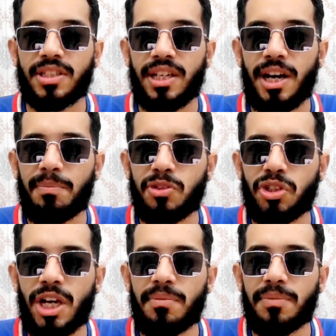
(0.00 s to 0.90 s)
कि हम जो
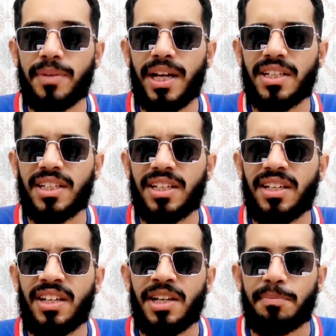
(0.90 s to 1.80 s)
यहाँ पर बैठ के
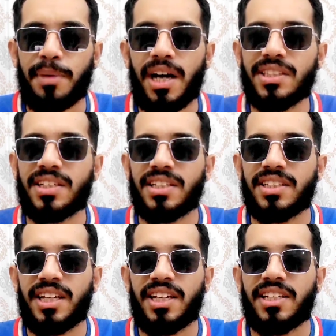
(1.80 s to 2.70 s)
बात
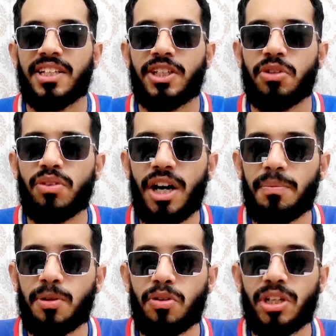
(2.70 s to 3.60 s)
करते रहे कि क्यों
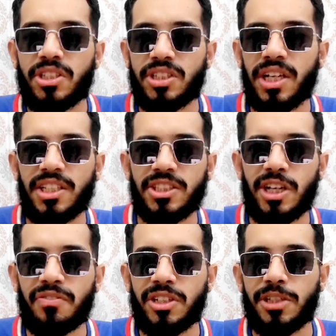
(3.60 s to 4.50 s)
आप लोगों ने शाहीन शाह
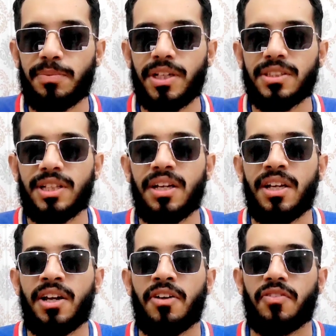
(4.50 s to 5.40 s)
अफरीदी पर इतना
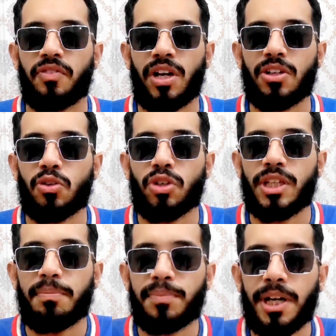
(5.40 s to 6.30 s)
वर्कलोड
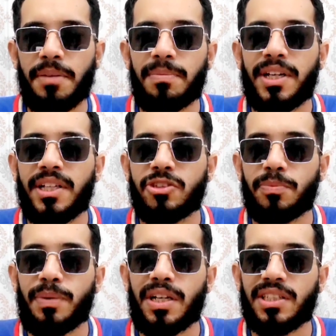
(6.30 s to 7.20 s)
किया बड़े बड़े जो
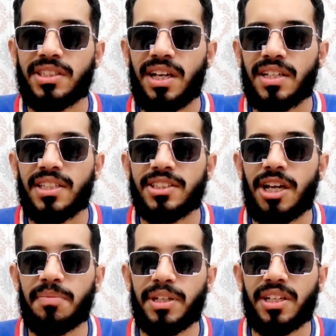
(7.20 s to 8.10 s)
पाकिस्तान के
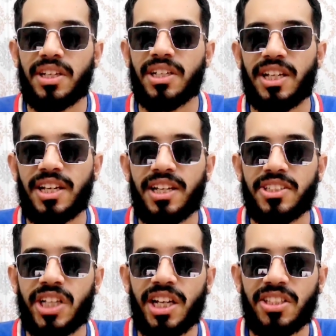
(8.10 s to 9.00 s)
सबक क्रिकेटर हैं
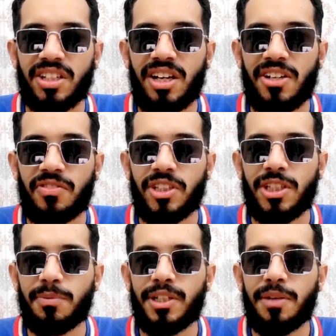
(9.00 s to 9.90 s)
शाहिद खान
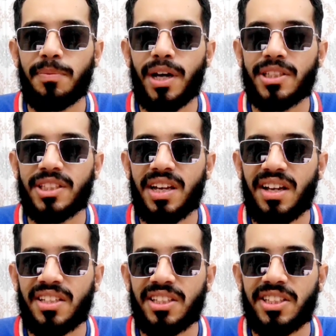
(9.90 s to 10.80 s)
अफरीदी भी ये बात किया
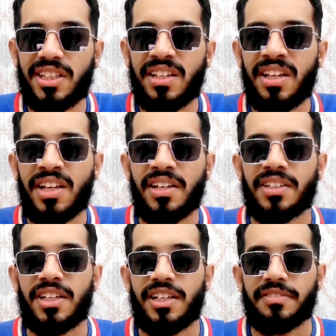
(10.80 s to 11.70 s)
करते थे
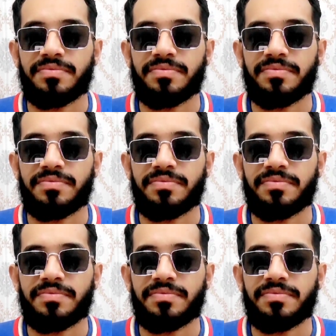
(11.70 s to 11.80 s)
कि